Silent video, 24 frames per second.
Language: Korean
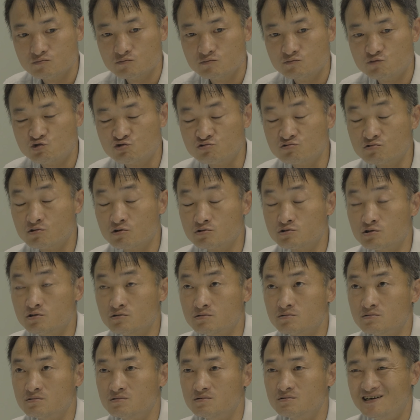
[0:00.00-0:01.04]
죽는
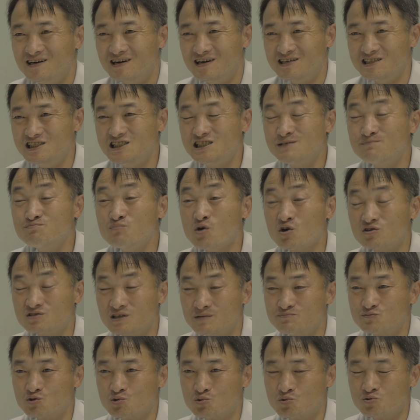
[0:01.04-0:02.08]
거죠. 이십몇
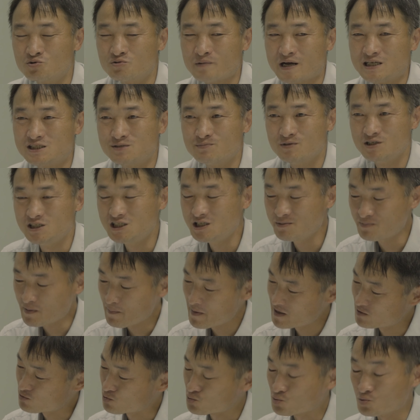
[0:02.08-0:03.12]
그램 정도를 마시면 이십
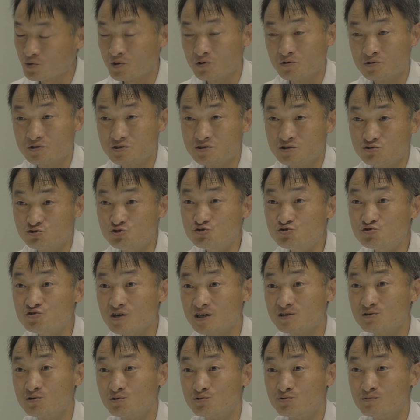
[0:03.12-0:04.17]
밀리리터 정도 되거든요.
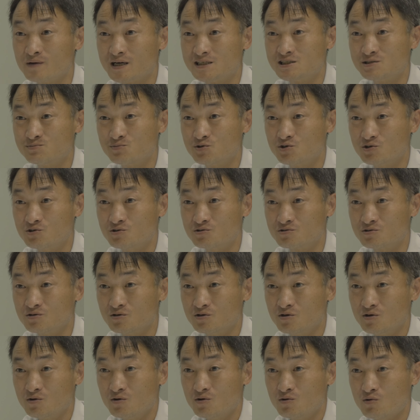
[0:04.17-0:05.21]
순수한 걸로 마시면
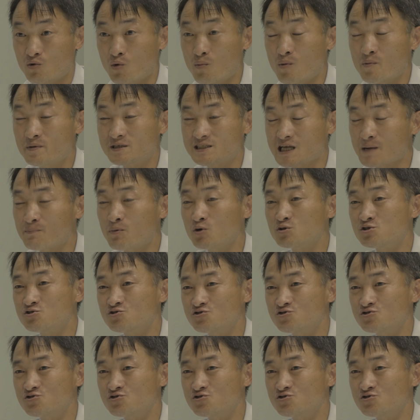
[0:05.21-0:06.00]
온몸에 싹 퍼질 수